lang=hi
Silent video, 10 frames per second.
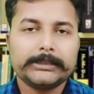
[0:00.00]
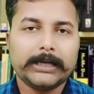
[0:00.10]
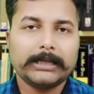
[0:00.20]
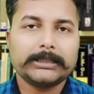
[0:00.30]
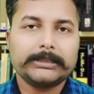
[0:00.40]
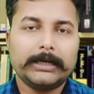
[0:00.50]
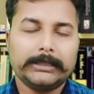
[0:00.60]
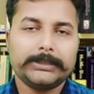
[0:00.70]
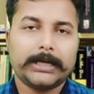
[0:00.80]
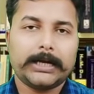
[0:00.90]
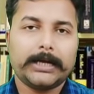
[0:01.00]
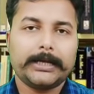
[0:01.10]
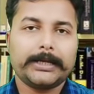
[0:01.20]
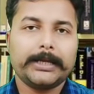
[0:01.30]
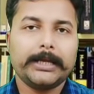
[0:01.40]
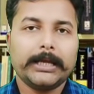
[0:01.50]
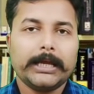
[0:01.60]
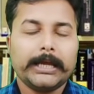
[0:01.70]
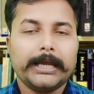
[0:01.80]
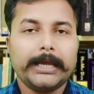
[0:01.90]
यहां तक कहा जा रहा है कि
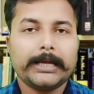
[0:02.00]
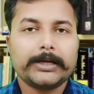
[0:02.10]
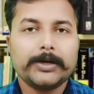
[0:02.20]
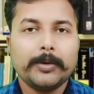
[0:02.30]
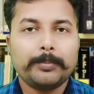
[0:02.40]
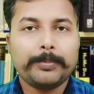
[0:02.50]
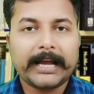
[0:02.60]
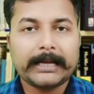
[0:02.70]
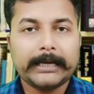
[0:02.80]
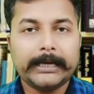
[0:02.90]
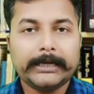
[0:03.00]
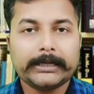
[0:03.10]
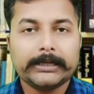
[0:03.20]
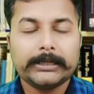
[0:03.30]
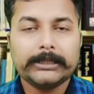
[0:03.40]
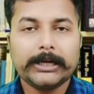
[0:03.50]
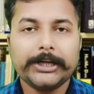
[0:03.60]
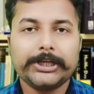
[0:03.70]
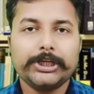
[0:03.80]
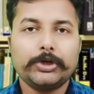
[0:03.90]
एक प्रेग्नेंट
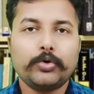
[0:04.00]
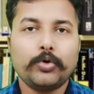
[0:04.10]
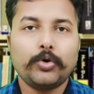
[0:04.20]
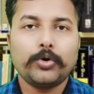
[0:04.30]
लड़की को